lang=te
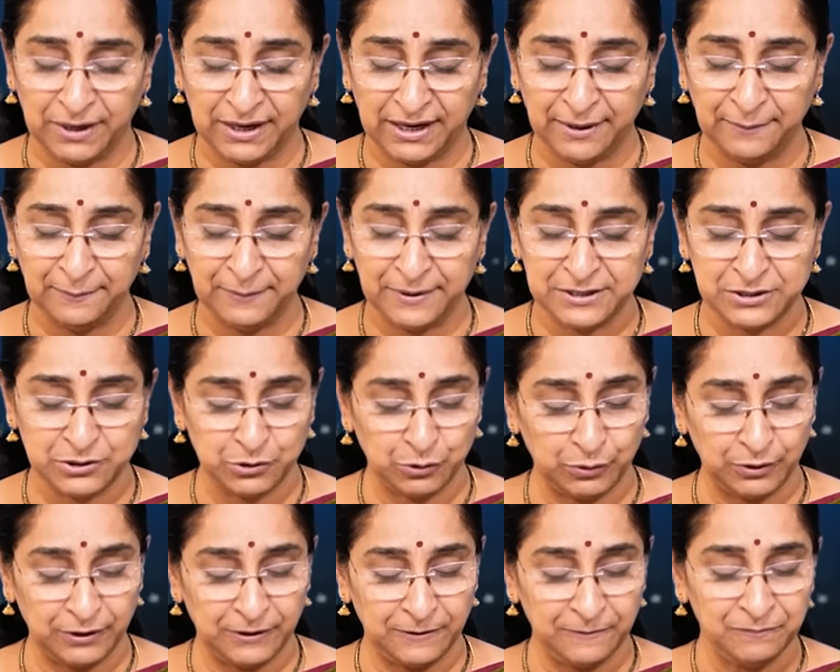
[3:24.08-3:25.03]

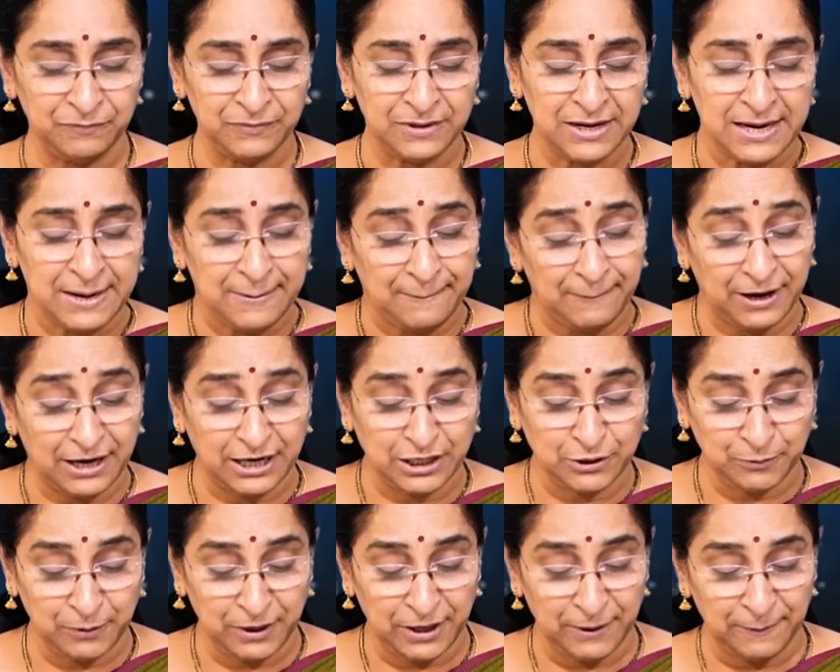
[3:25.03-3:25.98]
ప్రకంపిస్తుంది
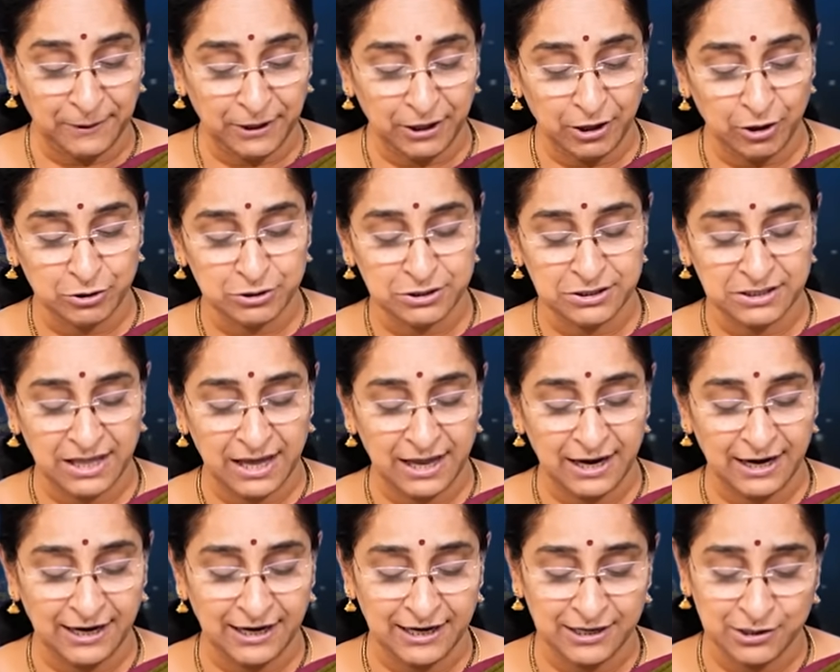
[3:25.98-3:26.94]
పరస్పర
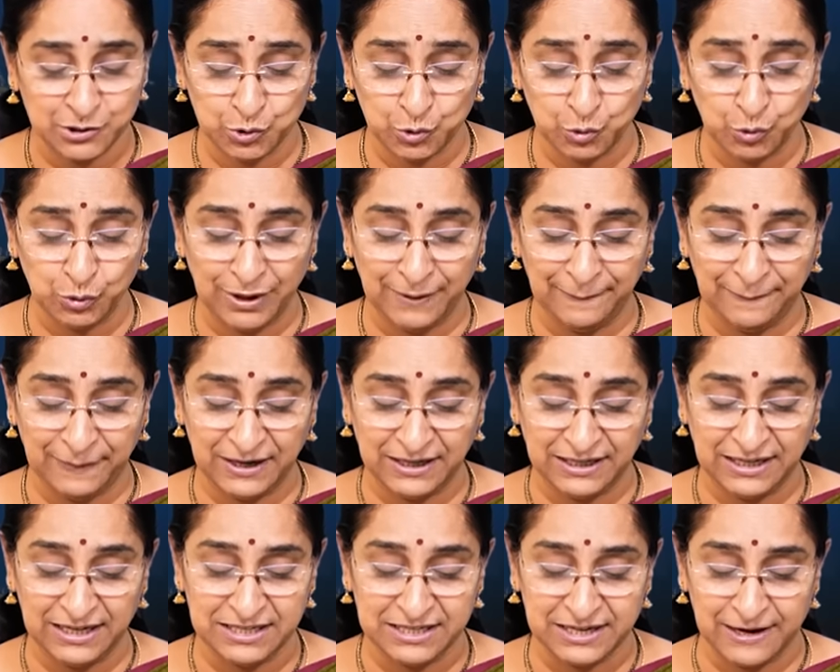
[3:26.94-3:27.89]
ప్రయోజితాలైన శూల
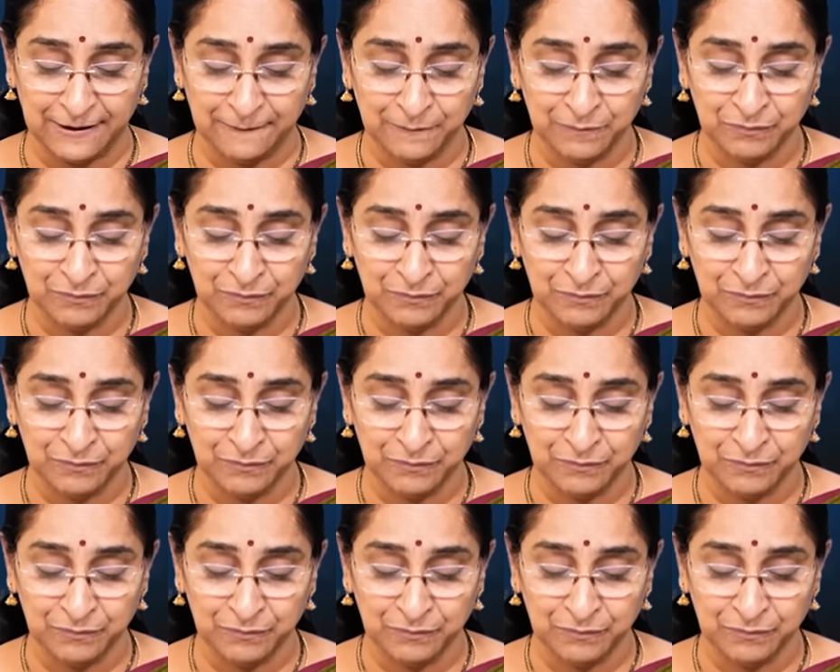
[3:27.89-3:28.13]
పట్టిస